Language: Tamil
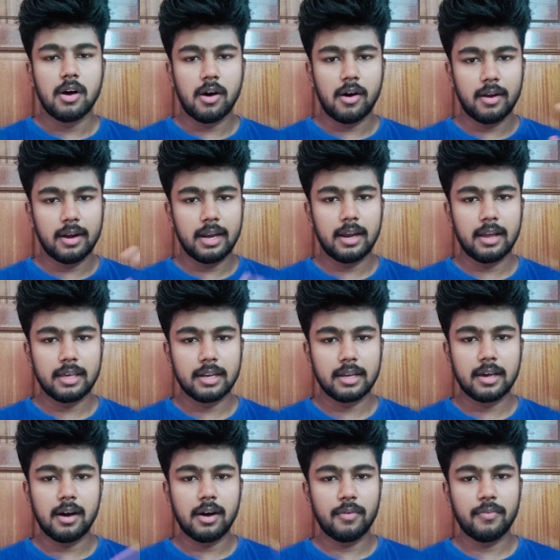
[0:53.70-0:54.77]
ஆன்லைனாக
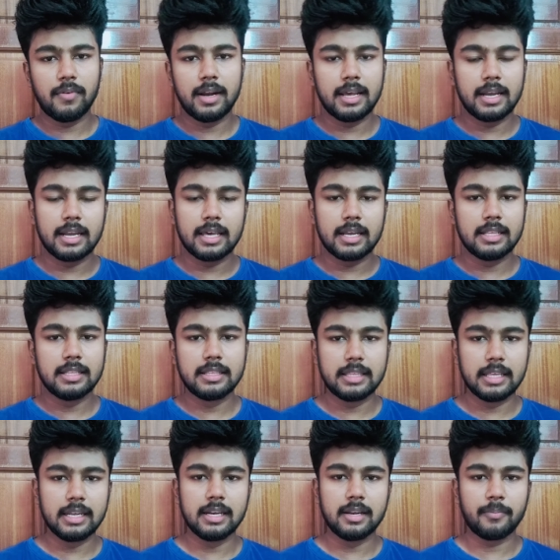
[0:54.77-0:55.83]
இருக்கா ஆஃப்லைனாக என்னங்கிறது
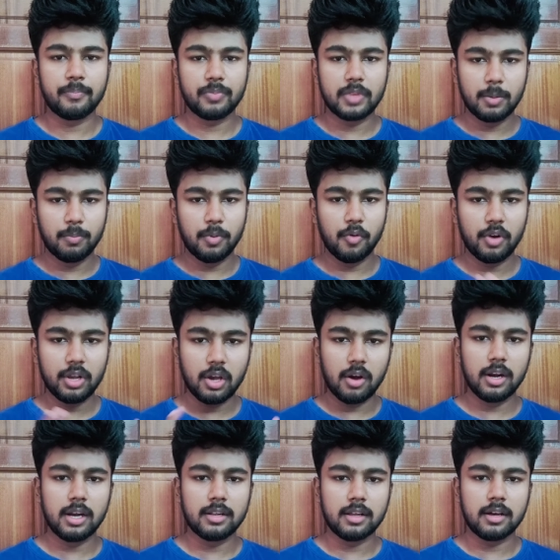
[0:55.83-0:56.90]
தெரியல இப்போ வரைக்கும்
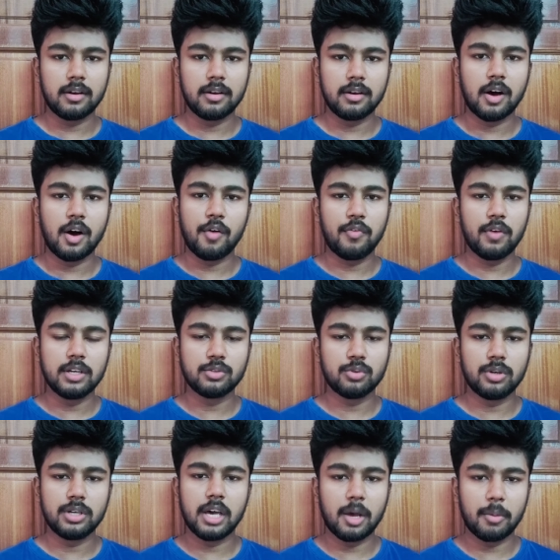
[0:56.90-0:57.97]
ஆன்லைன் தான் ஆஃப்லைன்
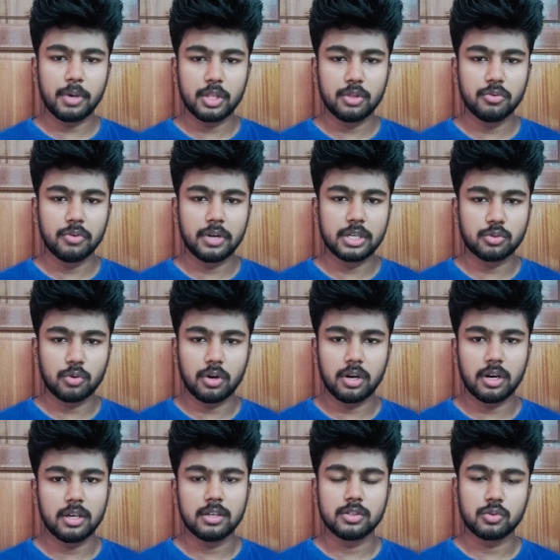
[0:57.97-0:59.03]
சொல்லிட்டு யாருமே எதுவும் வரைக்கும்
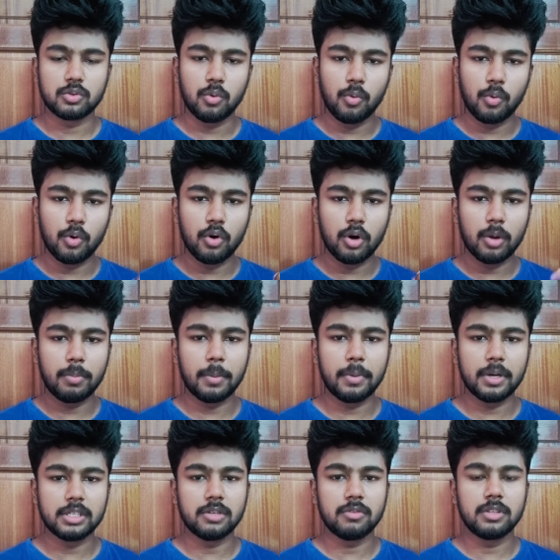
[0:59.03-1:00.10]
சொல்லலை ஸோ உங்களோட
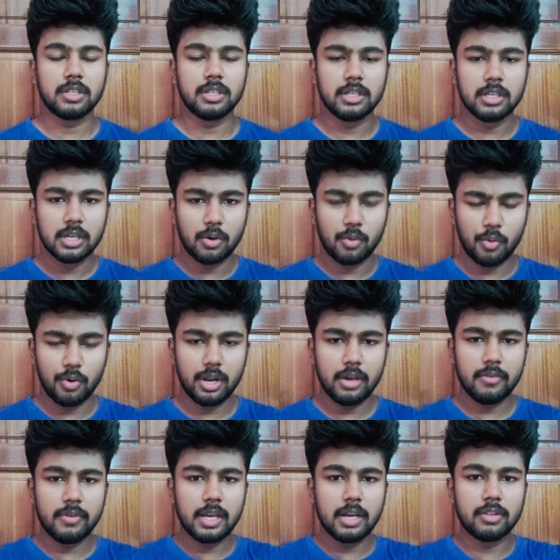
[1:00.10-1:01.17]
ப்ரிப்பரேஷன் வந்து ஒரே
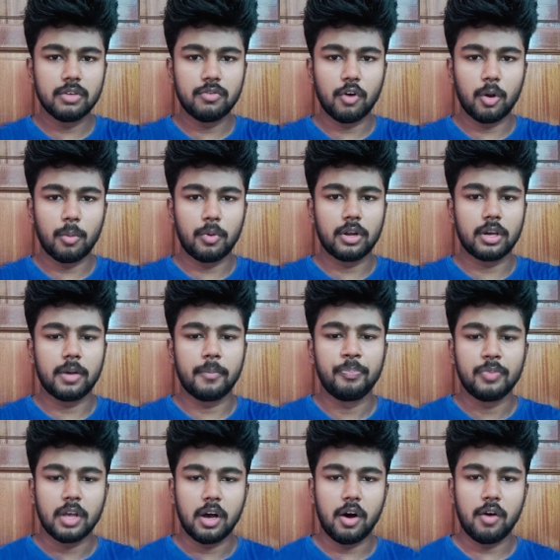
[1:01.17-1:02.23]
வேல வந்து ஃபாலோ பண்ணுங்கள்
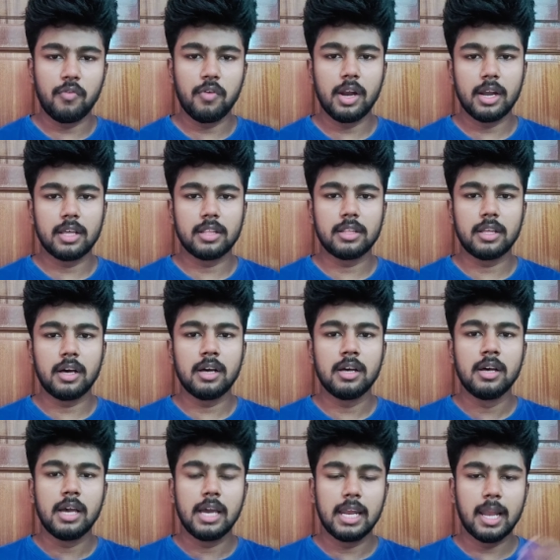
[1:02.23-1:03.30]
ஆஃப்லைனாக இருந்தால்
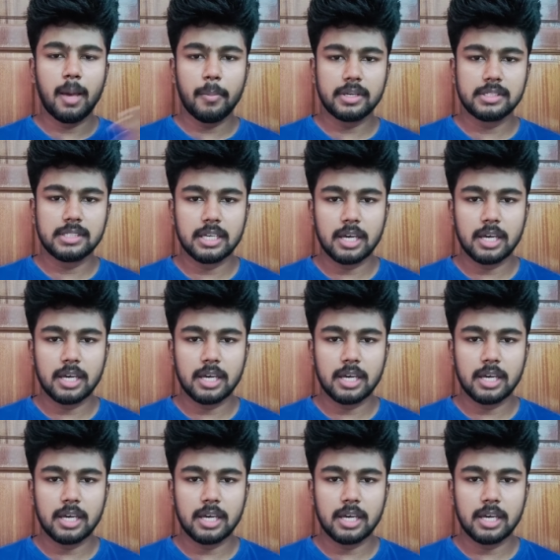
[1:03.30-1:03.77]
எல்லாம் மிக்சிங்